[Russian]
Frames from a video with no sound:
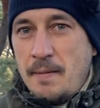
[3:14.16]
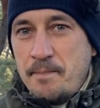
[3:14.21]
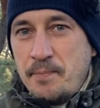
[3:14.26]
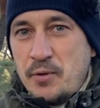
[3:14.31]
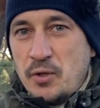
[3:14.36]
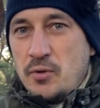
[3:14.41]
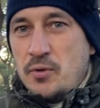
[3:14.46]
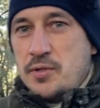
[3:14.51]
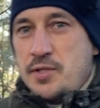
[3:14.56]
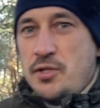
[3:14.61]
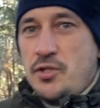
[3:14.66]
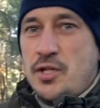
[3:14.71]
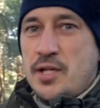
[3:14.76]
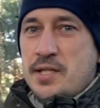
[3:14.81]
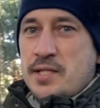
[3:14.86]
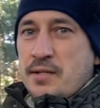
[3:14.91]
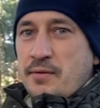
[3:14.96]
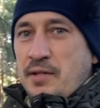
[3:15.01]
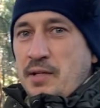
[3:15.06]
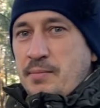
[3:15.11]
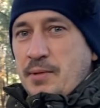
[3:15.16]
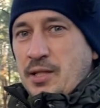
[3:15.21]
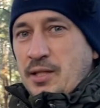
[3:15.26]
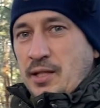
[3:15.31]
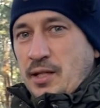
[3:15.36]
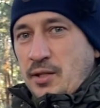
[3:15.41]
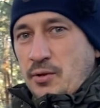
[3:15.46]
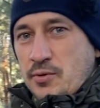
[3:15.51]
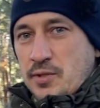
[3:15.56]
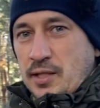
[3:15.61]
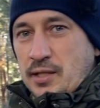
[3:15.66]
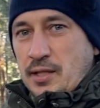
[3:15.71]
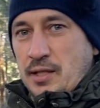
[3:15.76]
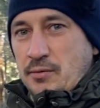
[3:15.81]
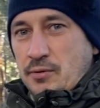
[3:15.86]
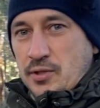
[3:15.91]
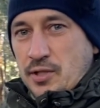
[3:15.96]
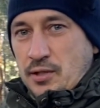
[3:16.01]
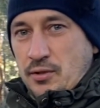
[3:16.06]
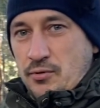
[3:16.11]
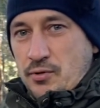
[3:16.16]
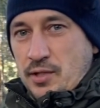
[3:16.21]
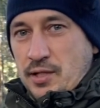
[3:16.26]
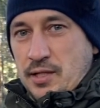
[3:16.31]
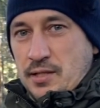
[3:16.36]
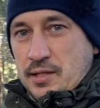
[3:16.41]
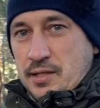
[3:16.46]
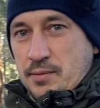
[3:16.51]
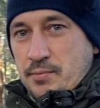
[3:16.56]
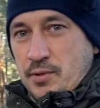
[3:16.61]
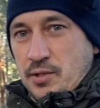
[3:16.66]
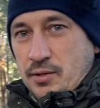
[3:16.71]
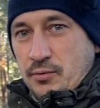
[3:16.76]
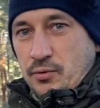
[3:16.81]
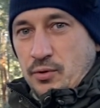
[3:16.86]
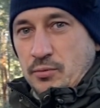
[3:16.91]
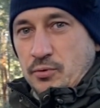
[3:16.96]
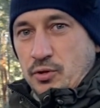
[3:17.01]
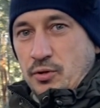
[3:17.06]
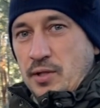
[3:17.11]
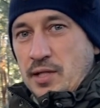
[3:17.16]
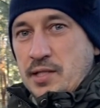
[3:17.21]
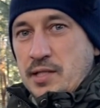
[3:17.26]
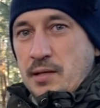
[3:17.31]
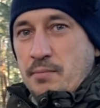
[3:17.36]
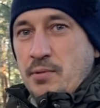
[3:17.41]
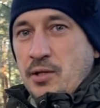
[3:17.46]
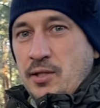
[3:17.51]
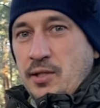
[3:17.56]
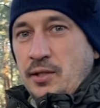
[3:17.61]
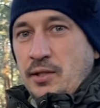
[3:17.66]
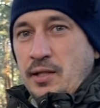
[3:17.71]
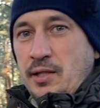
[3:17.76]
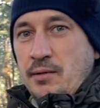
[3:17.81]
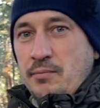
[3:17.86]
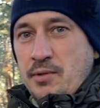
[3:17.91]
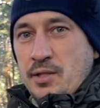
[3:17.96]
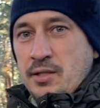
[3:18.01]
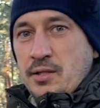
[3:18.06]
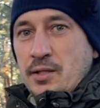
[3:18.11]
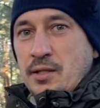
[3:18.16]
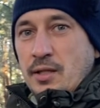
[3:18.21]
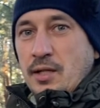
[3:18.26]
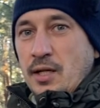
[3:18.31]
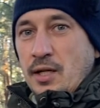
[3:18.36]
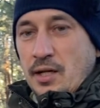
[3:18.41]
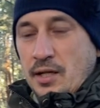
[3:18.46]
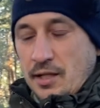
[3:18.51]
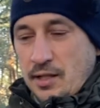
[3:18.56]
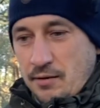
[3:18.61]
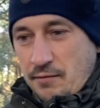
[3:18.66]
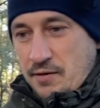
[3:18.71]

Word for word: то сейчас современные рюкзаки, его заключается смысл в том, что есть набедренный ремень, и